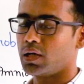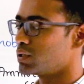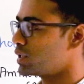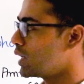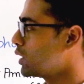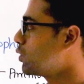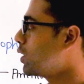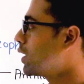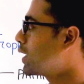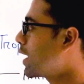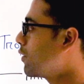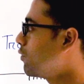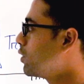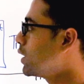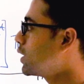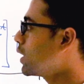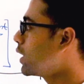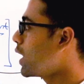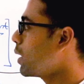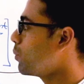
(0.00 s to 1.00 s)
সেহেতু এর
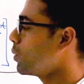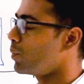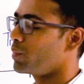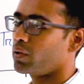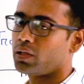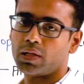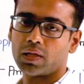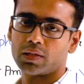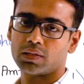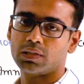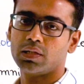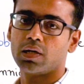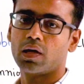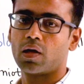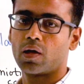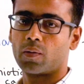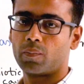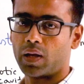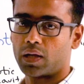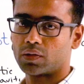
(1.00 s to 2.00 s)
ক্যাভিটিটার নাম আমরা দিয়েছি
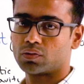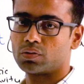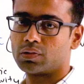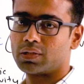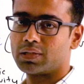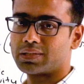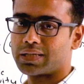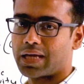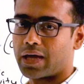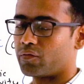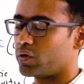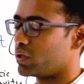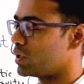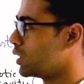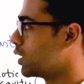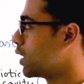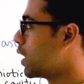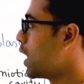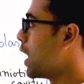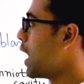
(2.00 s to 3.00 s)
ব্লাস্টোসিস ক্যাভিটি